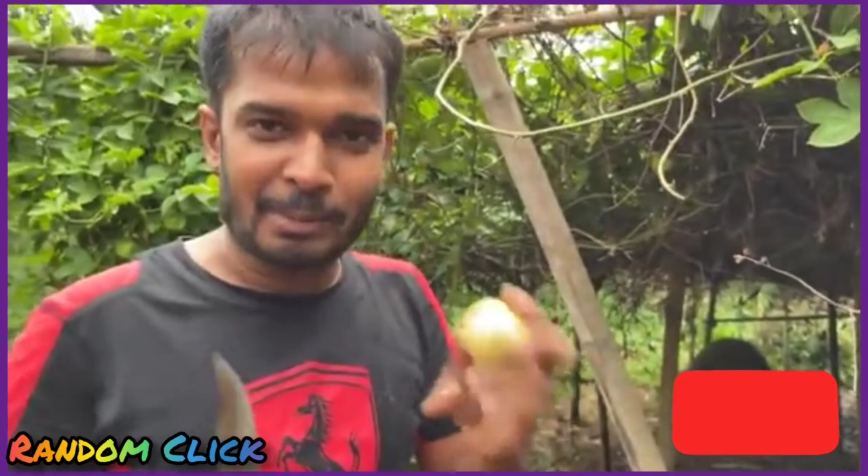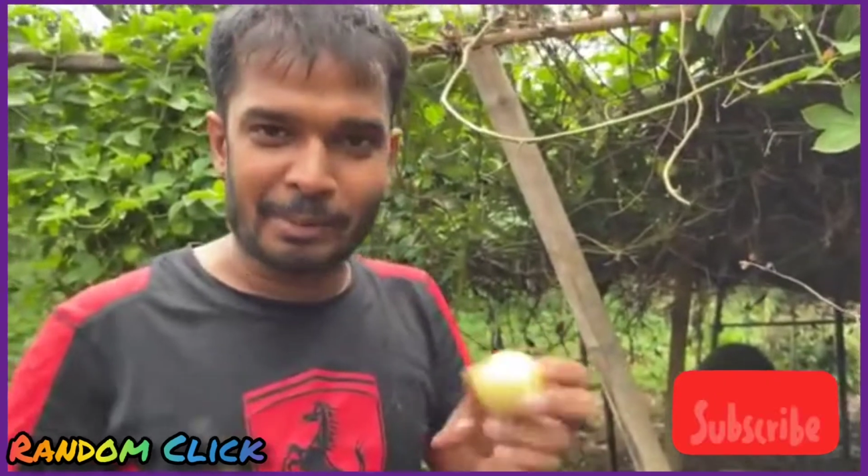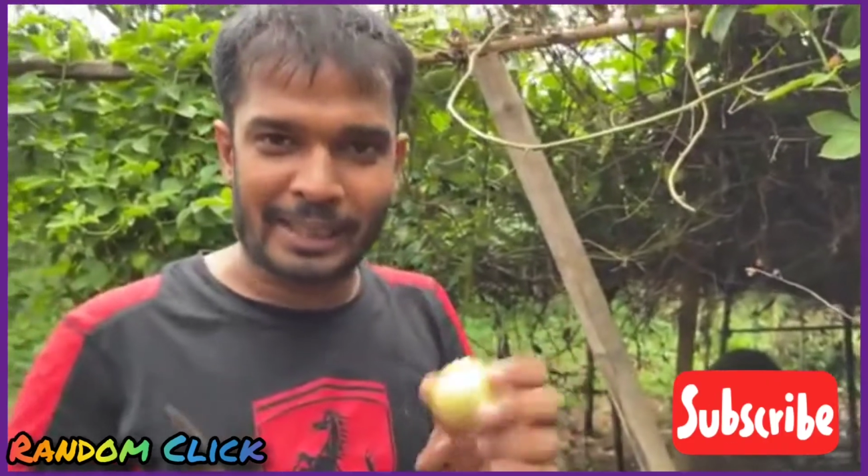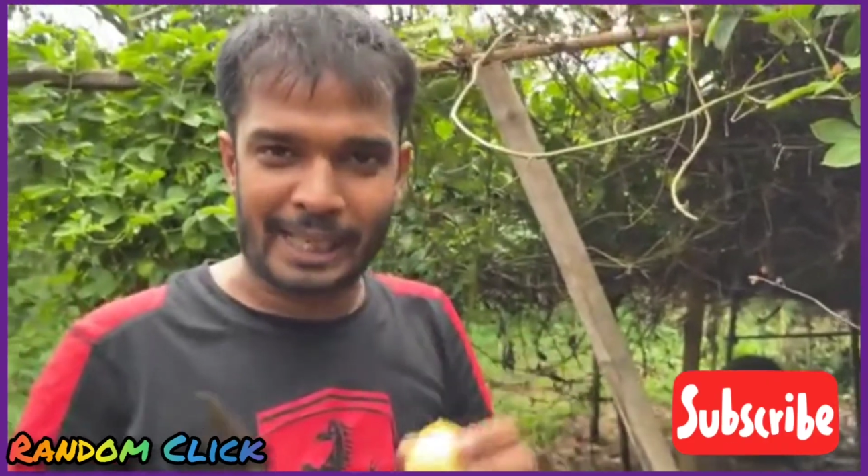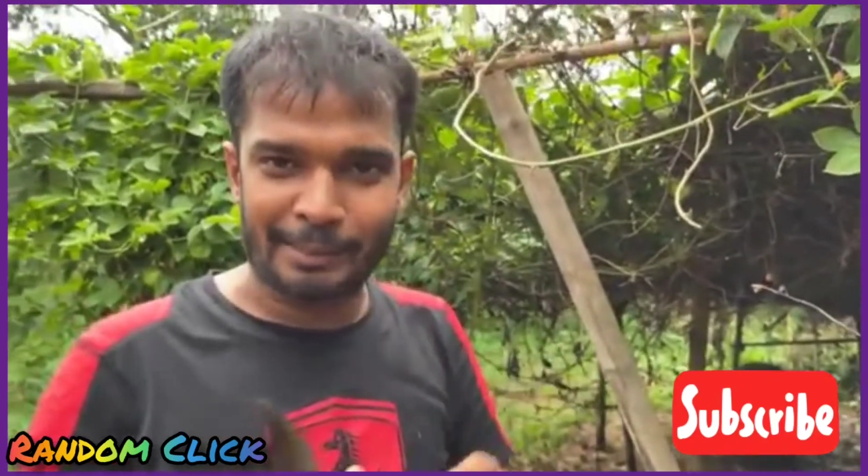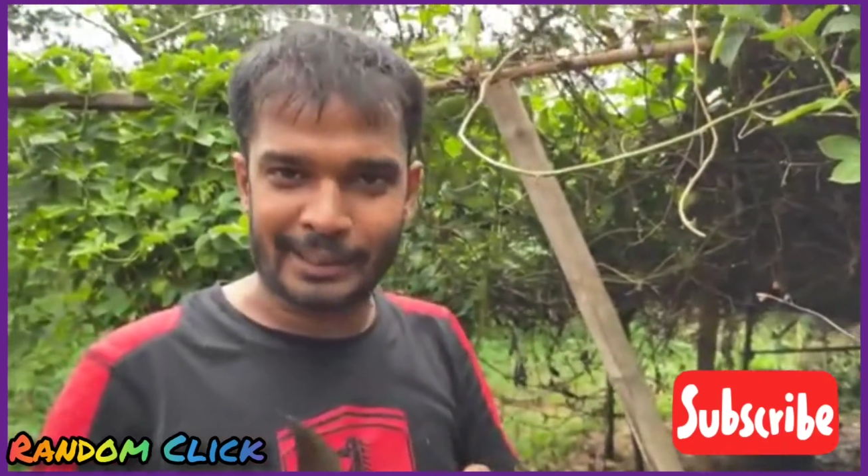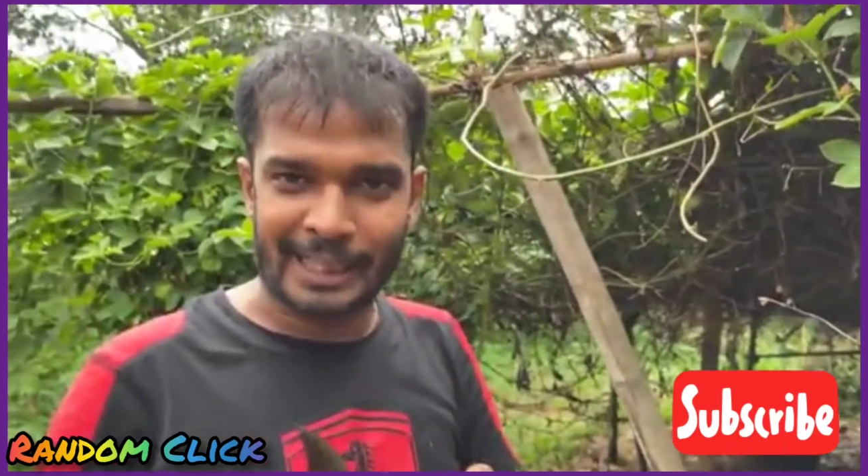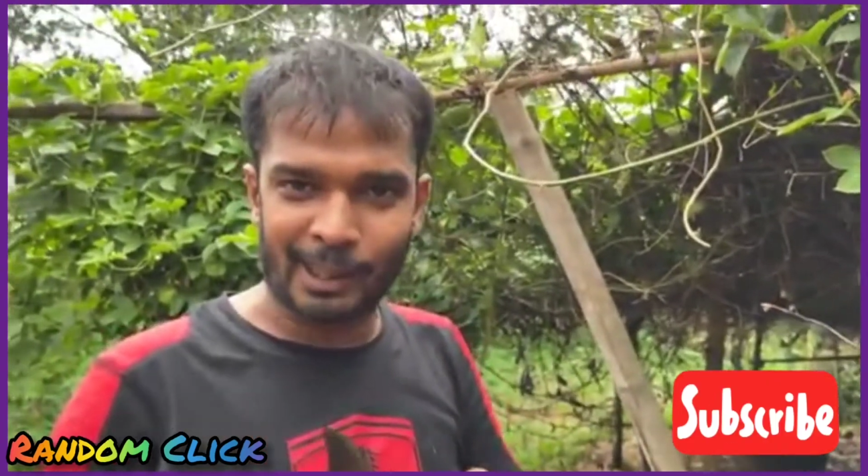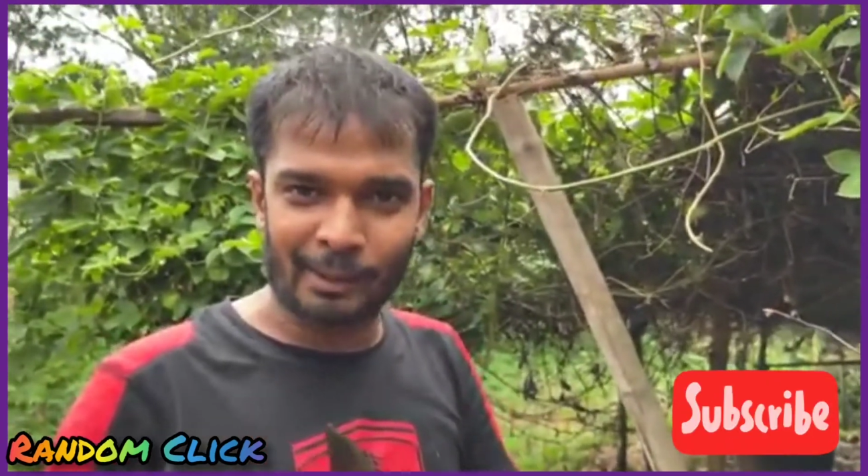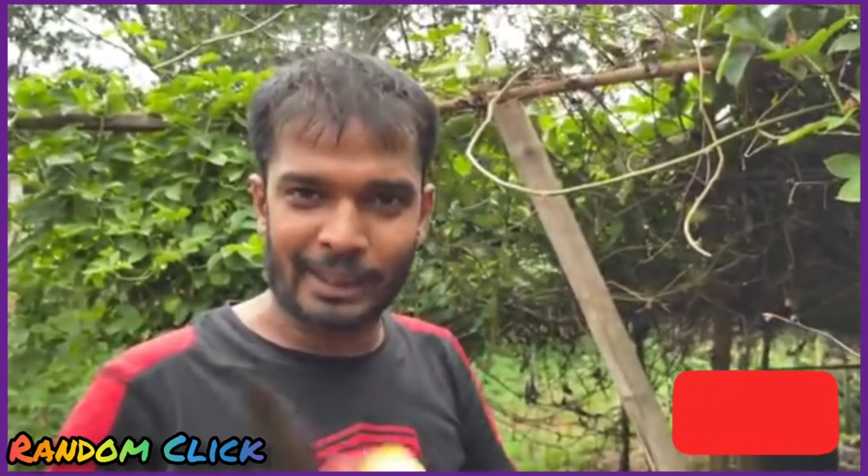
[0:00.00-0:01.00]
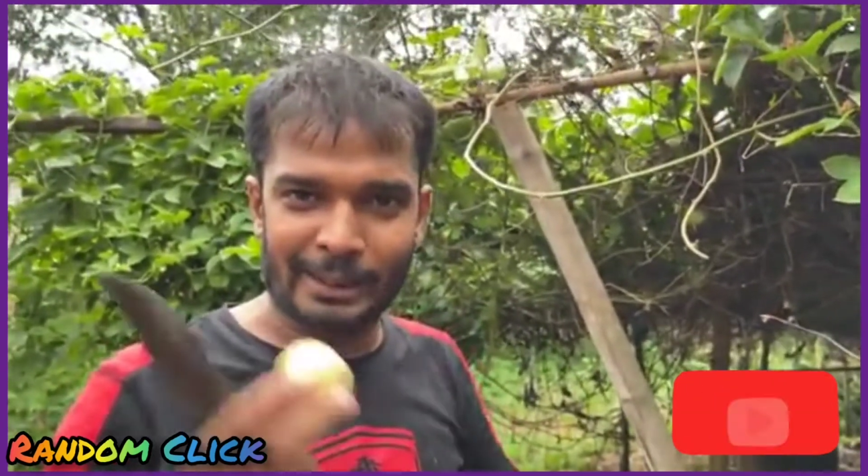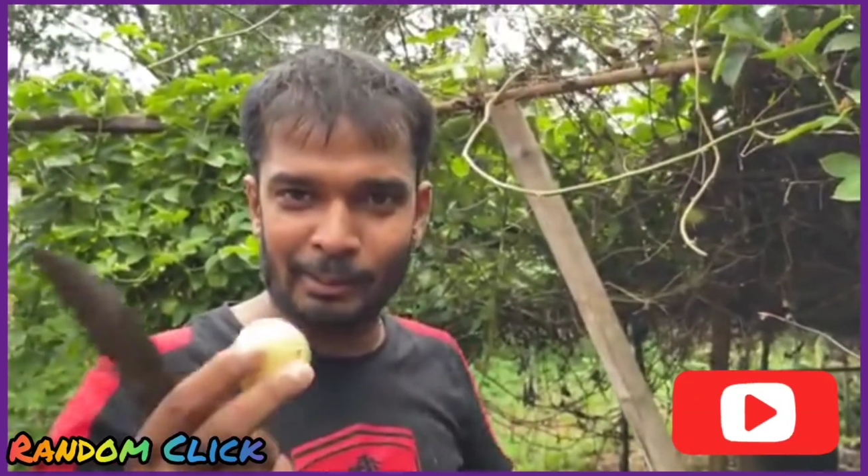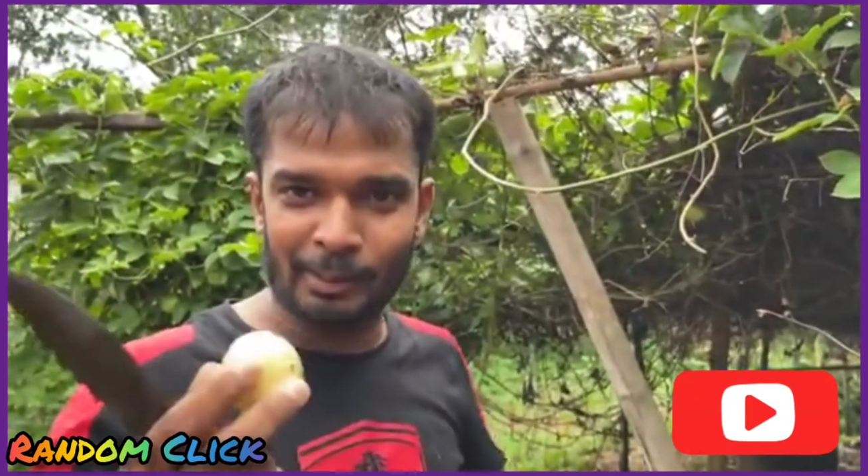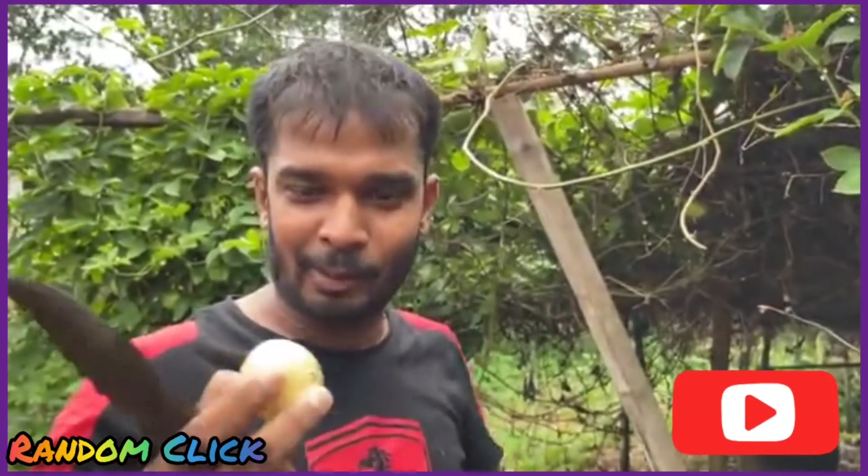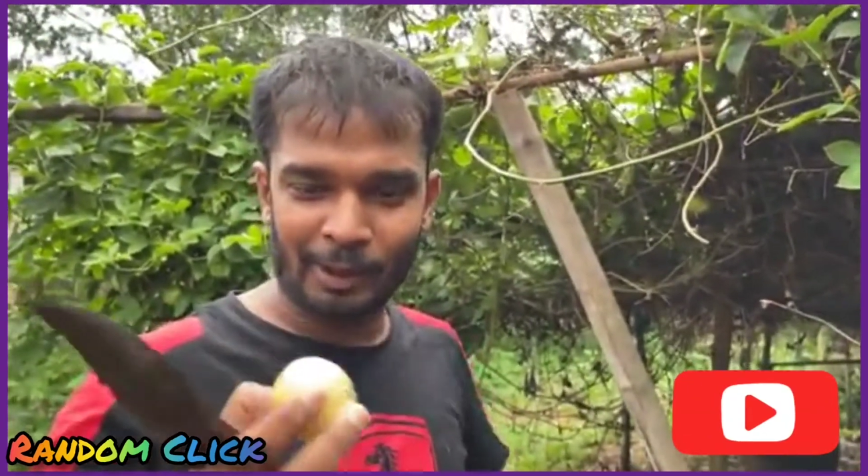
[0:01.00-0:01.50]
কিভাবে খায় আমাদের খেলোয়াড়রা
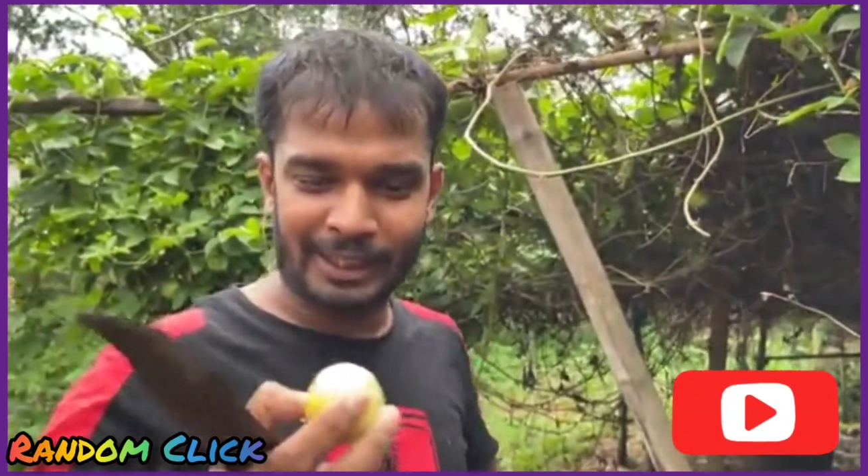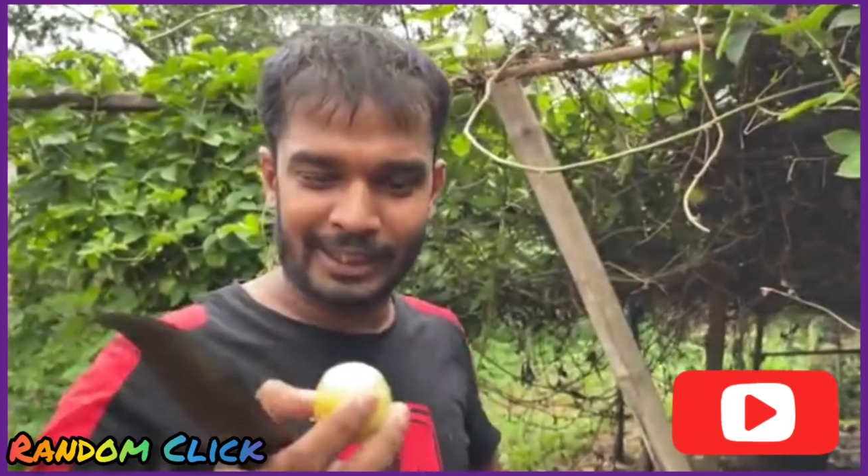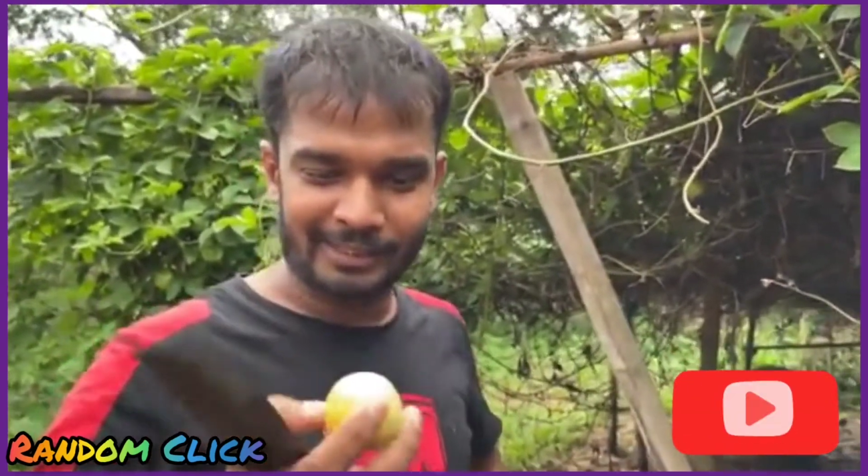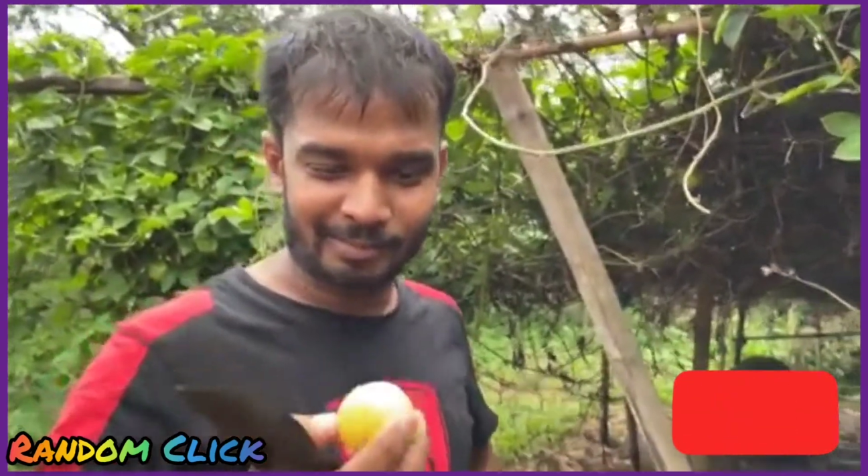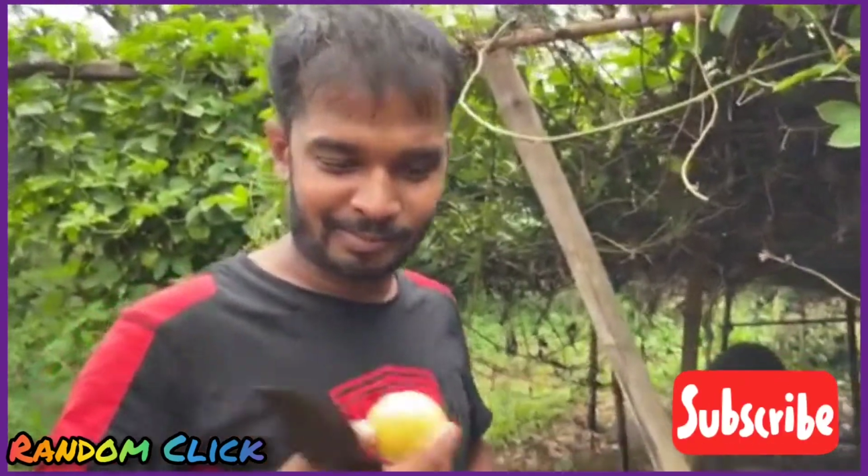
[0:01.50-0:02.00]
কিভাবে ফল খায়